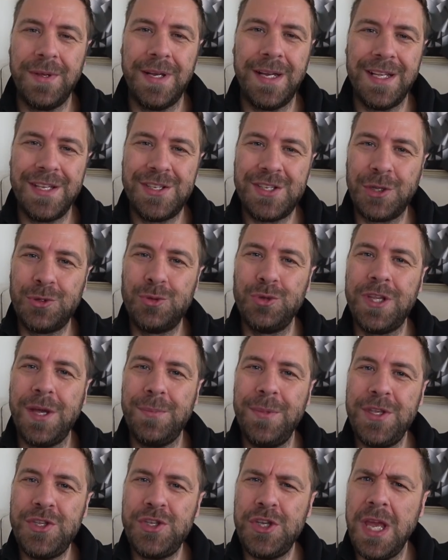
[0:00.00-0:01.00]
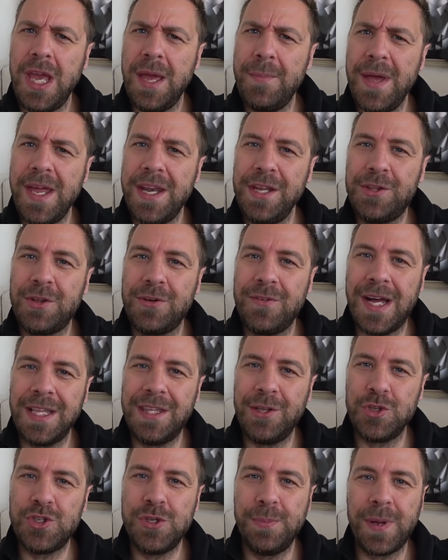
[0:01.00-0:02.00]
Ciao a tutti amici e ben ritrovati,
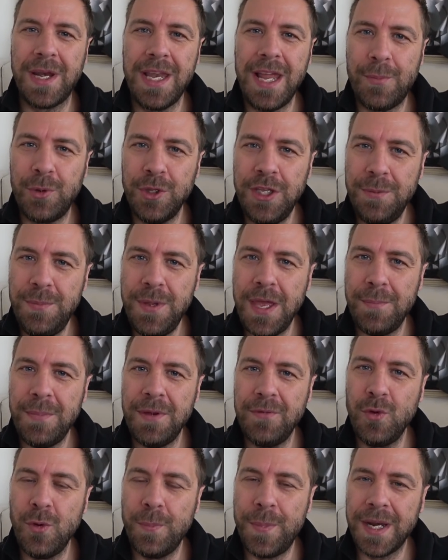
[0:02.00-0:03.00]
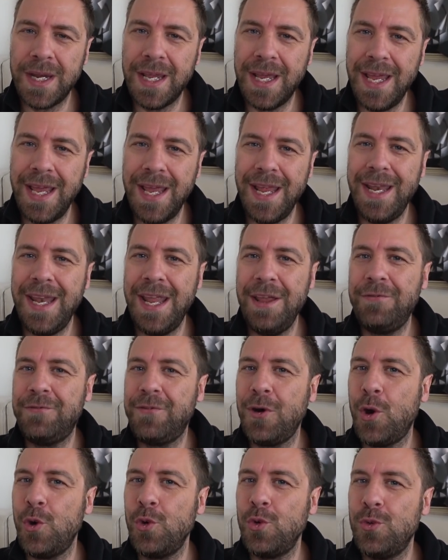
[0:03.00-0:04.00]
oggi parliamo di BMW perché nei
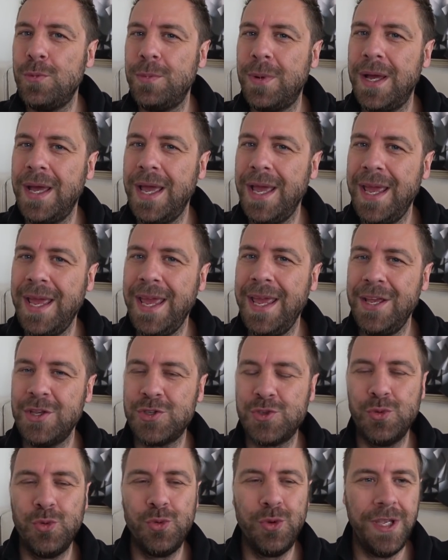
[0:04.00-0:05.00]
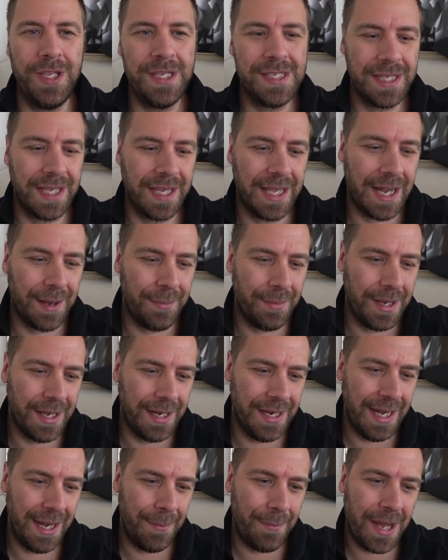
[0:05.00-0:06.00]
forum e su Instagram,
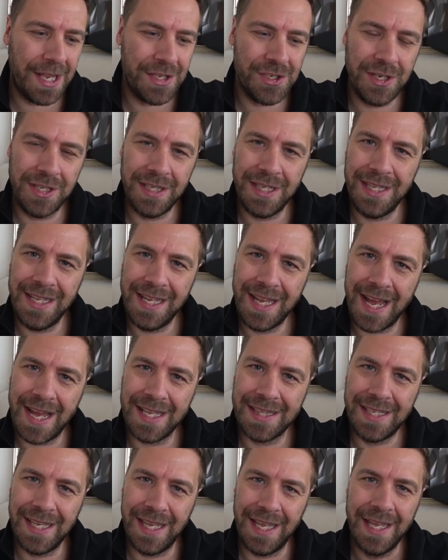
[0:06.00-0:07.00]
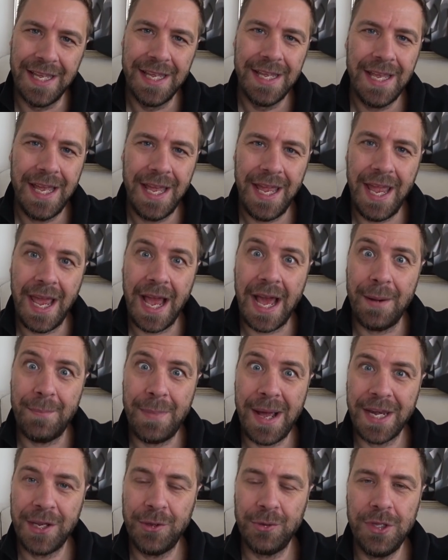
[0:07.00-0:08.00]
nelle pagine dedicate eh, al
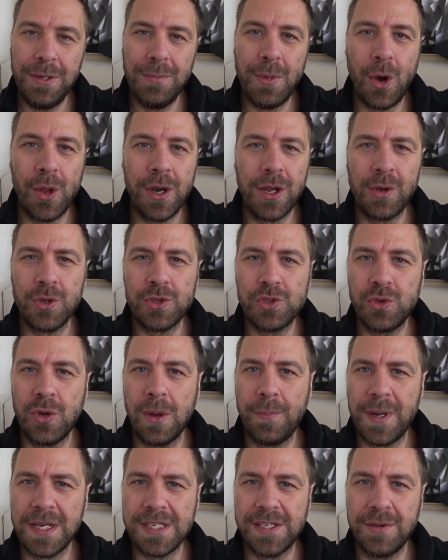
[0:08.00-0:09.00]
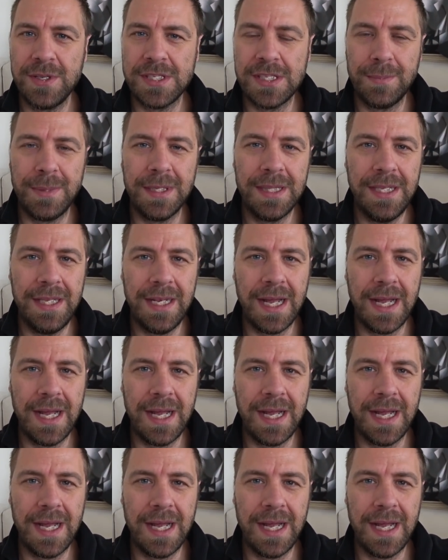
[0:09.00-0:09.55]
marchio di Monaco, sono apparse questa mattina